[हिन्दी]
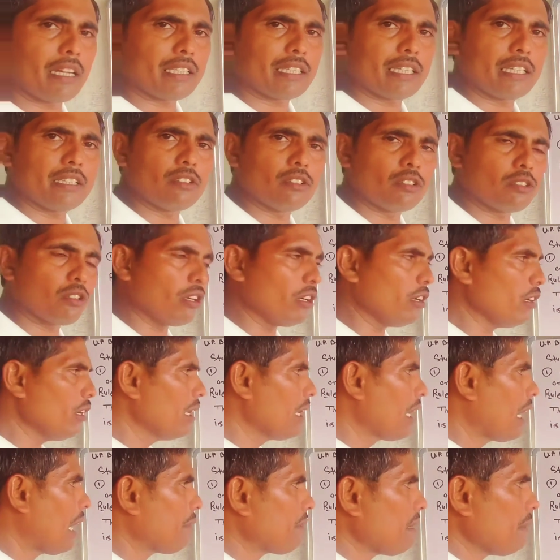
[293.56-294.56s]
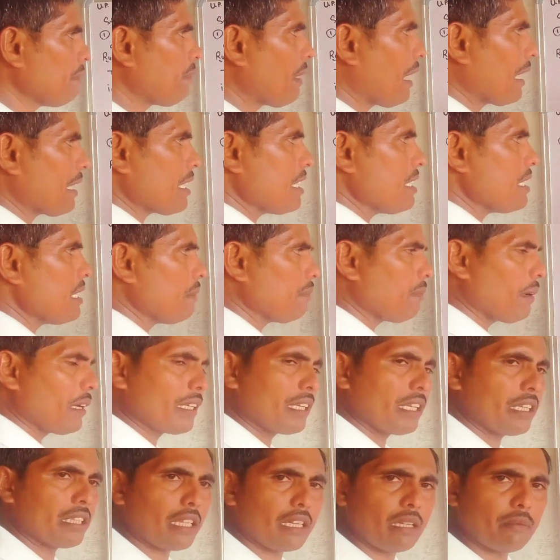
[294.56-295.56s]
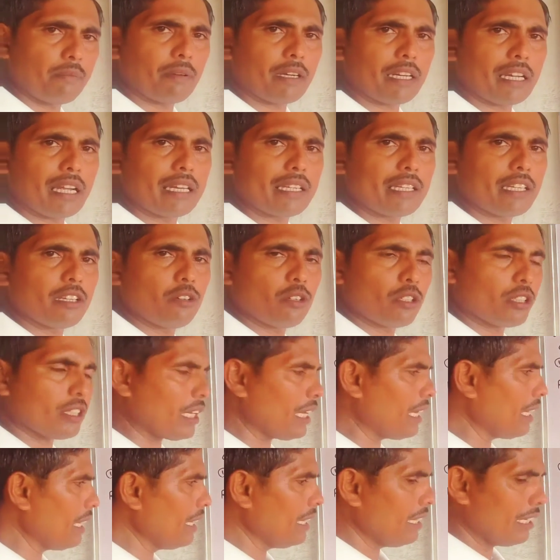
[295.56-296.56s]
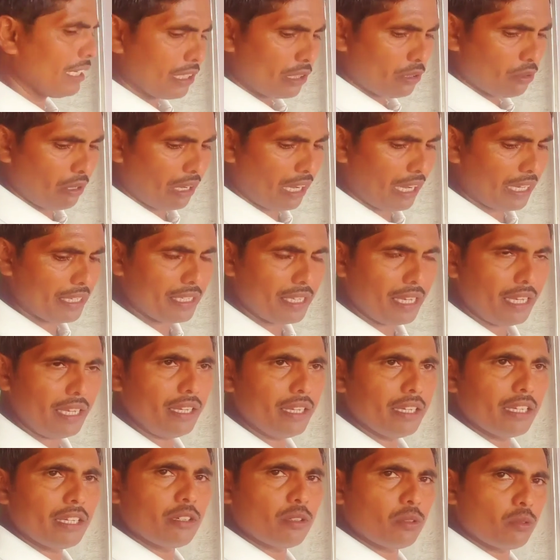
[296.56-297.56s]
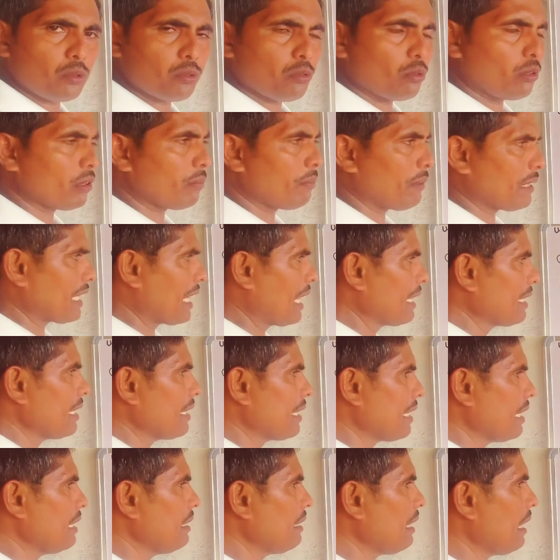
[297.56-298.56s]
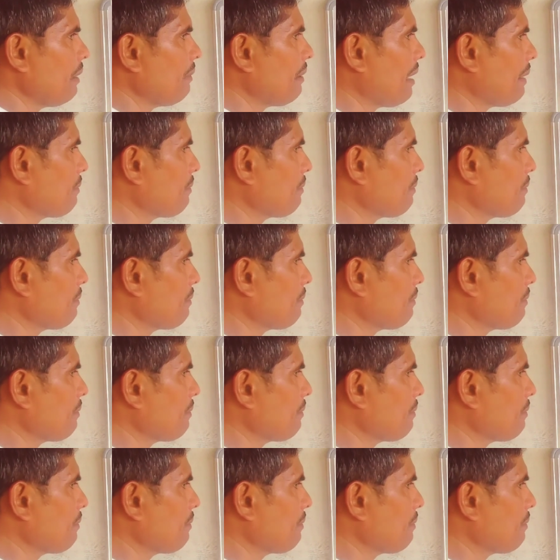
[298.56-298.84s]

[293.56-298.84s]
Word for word: कहते हैं दोस्तों अभी पार्टिसिपल कितने प्रकार के होते हैं तो आइए उसको बता देते हैं हम